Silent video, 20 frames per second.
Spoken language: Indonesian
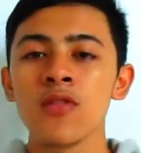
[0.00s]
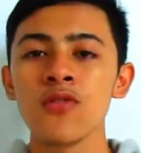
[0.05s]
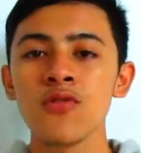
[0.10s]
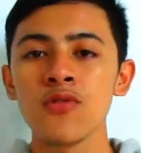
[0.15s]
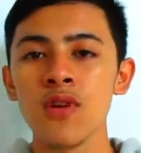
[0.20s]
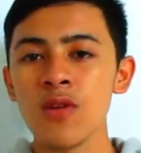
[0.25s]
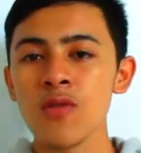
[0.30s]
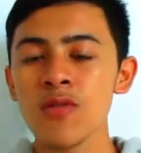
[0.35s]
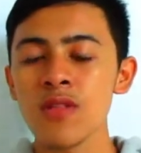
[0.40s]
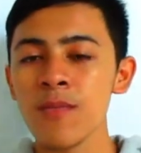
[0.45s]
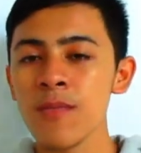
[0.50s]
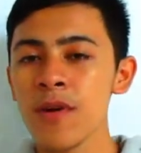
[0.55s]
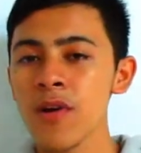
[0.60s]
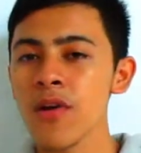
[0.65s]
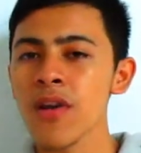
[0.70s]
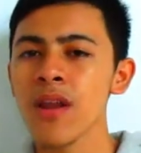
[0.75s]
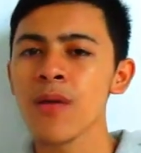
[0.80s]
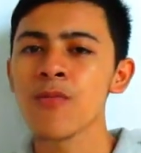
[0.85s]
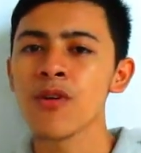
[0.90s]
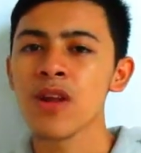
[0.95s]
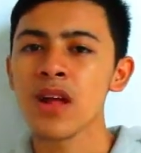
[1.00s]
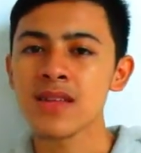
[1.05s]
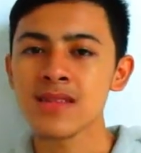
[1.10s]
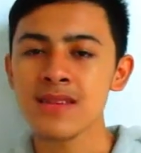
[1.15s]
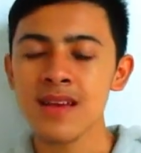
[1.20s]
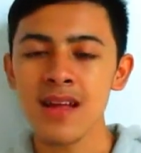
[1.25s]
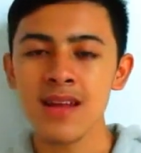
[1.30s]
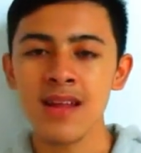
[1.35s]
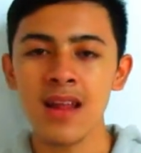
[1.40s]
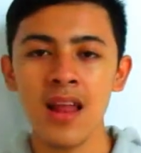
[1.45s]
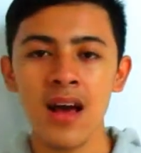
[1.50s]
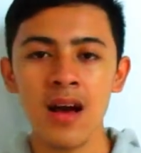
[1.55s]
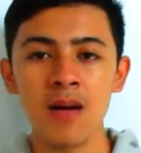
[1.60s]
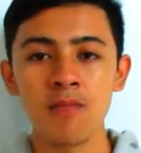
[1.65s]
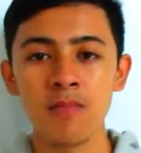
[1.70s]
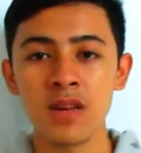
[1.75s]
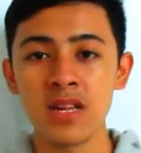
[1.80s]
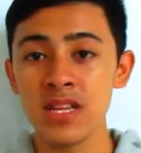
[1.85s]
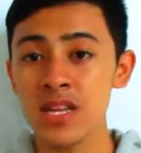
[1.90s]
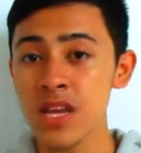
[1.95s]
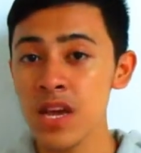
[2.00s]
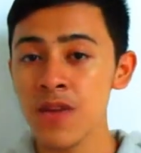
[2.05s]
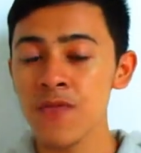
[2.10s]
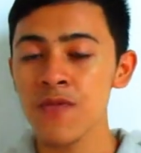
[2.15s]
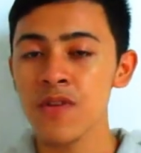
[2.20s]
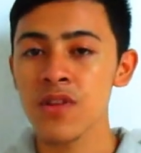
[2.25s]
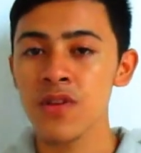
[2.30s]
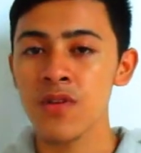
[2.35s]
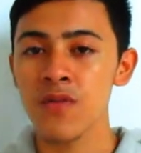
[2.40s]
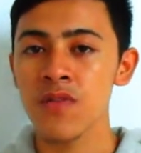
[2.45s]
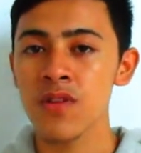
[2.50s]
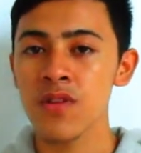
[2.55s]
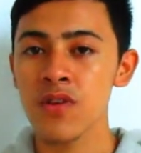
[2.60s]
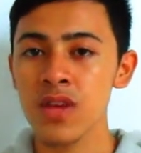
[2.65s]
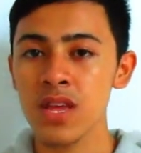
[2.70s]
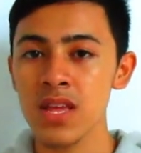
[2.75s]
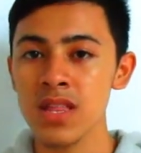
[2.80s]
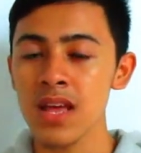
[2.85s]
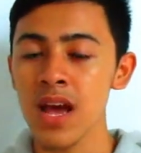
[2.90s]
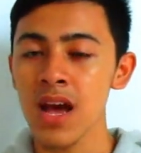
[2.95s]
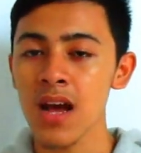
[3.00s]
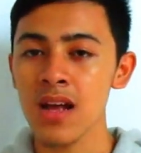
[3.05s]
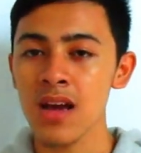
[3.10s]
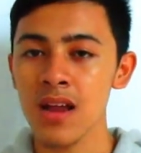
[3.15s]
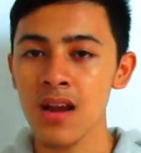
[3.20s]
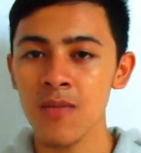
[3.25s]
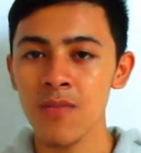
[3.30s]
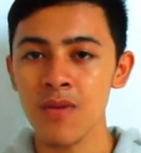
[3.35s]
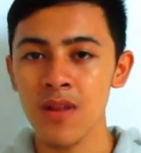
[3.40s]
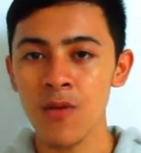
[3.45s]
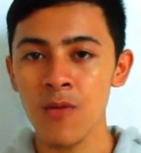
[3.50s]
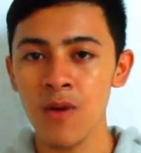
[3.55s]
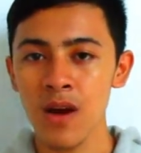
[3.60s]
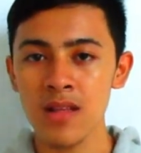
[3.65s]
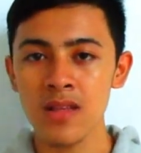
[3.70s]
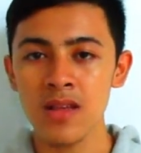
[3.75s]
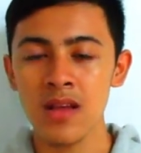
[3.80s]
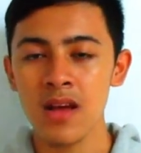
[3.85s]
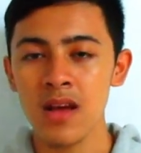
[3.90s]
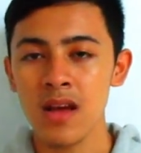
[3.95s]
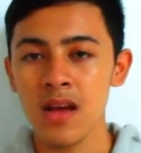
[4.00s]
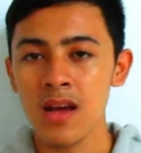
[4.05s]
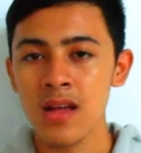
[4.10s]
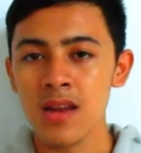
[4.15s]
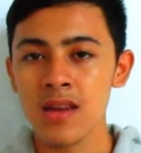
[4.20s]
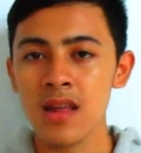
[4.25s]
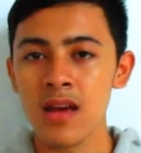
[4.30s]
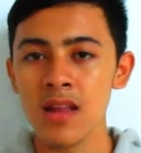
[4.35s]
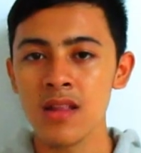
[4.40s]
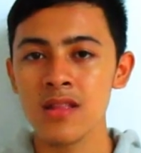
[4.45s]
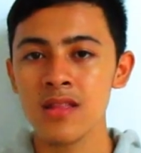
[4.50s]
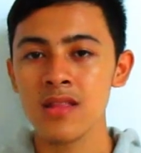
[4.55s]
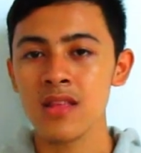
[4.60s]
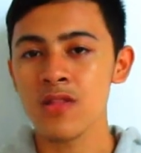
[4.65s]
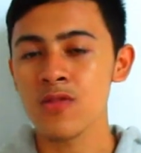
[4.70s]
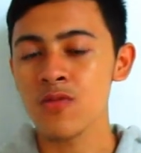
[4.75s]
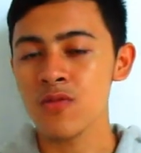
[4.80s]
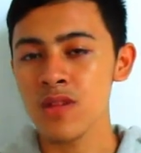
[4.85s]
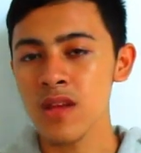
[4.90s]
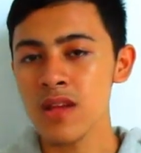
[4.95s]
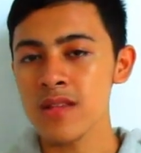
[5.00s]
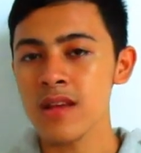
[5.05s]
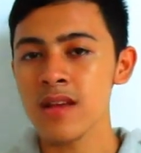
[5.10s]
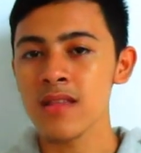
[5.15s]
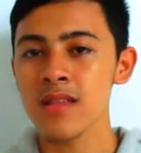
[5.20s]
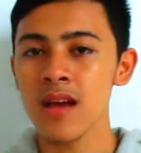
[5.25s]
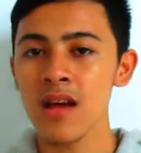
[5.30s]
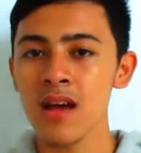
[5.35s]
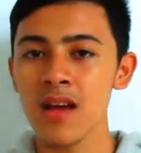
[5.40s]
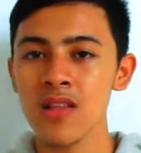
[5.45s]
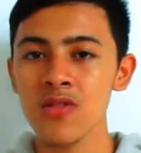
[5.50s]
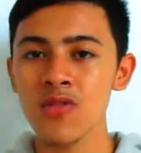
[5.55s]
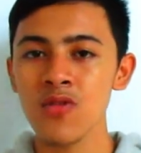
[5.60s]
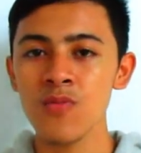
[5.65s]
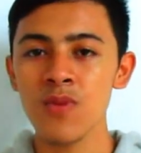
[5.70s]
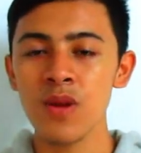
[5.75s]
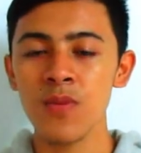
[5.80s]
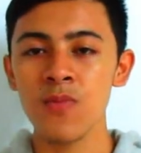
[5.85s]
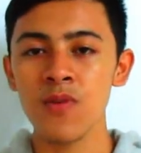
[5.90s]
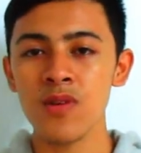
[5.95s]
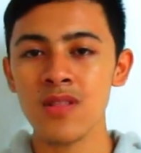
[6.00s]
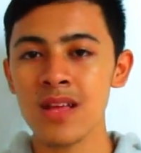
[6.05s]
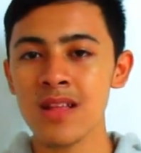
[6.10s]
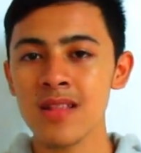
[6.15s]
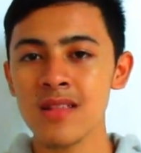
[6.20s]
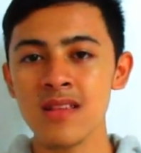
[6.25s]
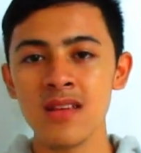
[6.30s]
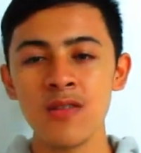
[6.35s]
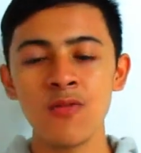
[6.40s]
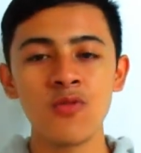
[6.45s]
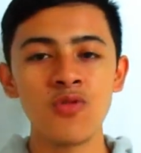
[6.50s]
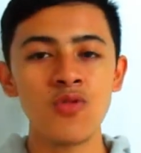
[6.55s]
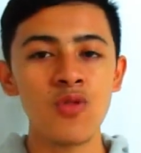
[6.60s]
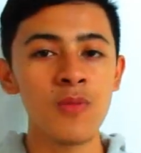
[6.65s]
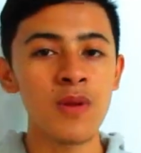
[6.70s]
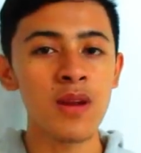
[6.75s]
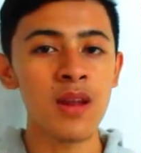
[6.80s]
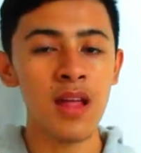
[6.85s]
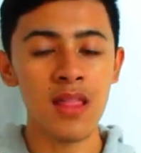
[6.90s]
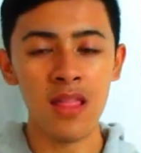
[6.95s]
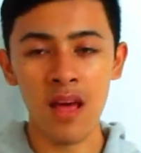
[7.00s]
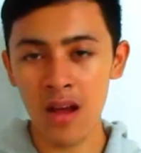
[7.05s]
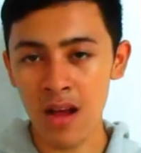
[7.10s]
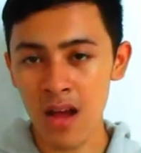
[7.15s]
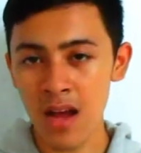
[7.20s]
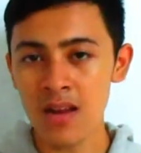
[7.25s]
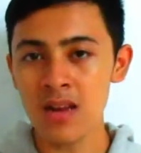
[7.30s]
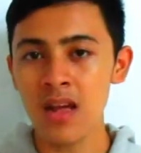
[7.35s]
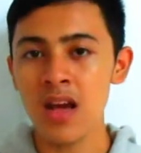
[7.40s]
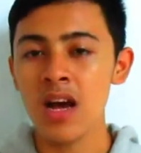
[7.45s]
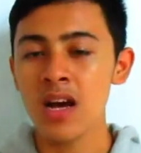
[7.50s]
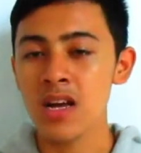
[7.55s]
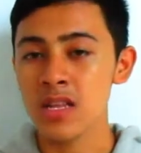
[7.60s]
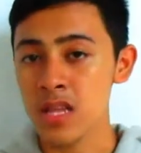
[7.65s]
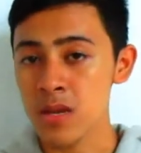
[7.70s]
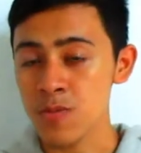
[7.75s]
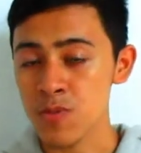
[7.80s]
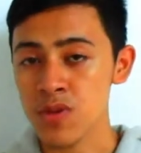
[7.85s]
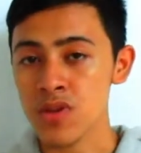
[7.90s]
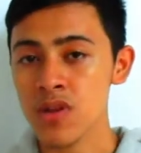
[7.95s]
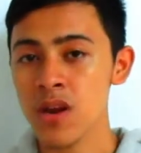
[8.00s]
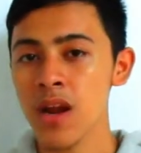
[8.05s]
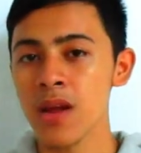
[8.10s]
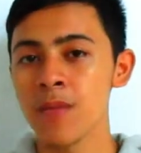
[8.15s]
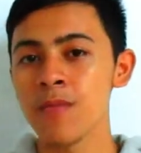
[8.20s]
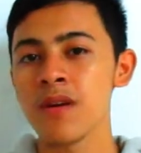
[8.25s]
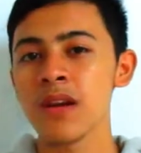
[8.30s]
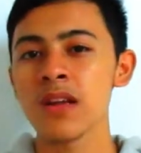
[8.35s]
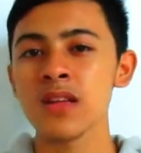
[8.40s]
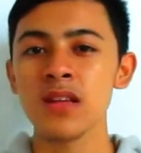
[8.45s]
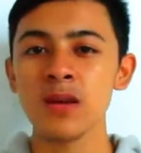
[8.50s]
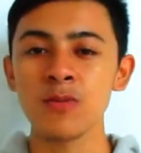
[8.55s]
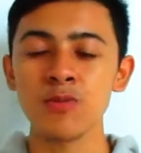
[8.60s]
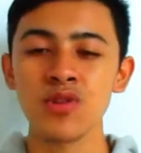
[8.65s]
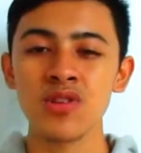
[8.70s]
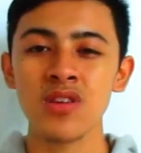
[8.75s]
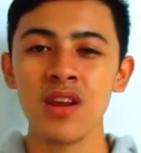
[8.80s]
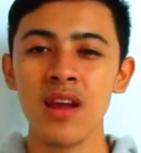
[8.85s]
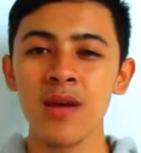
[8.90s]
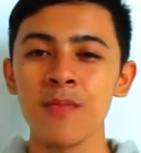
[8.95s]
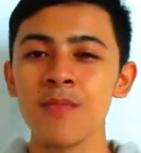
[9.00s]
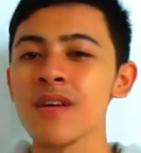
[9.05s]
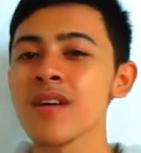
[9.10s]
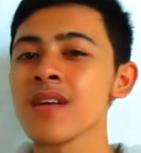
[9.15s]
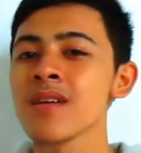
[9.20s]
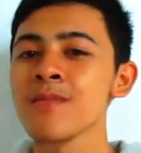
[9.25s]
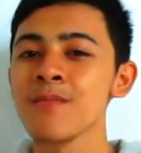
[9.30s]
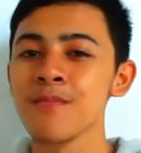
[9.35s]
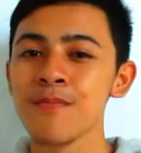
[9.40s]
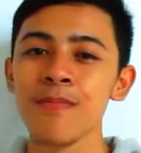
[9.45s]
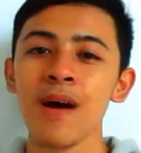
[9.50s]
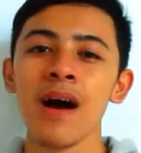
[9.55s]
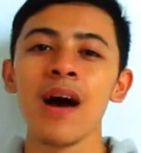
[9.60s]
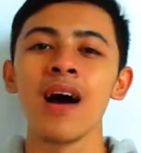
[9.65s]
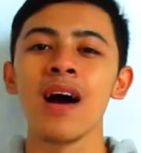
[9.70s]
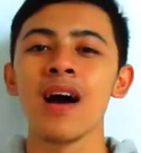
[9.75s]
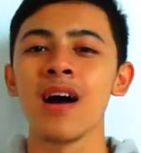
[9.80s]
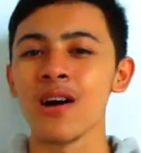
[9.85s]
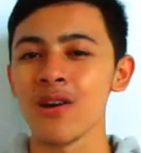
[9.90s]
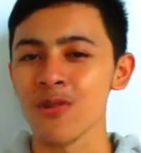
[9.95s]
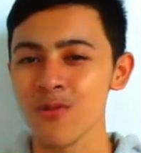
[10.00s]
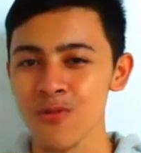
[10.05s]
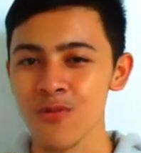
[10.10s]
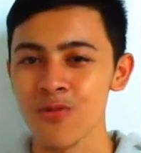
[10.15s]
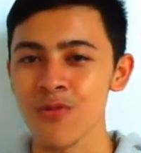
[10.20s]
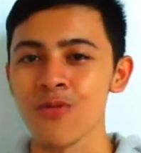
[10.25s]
Tujuan utama kolaborasi adalah men-share video-video kita agar lebih luas dan tentunya saja itu berpotensi untuk mendatangkan subscriber-subscriber baru.